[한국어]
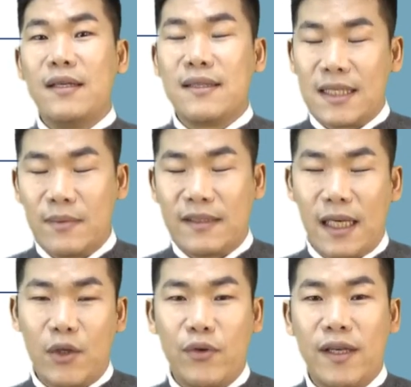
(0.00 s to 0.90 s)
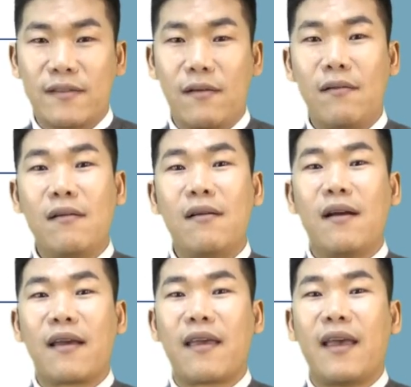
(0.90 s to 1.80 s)
집을 사기 위해서
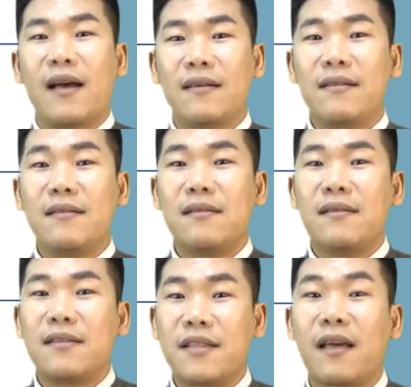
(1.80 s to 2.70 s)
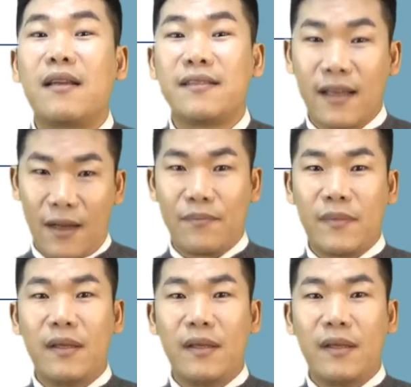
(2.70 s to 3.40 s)
계약을 체결한 사람,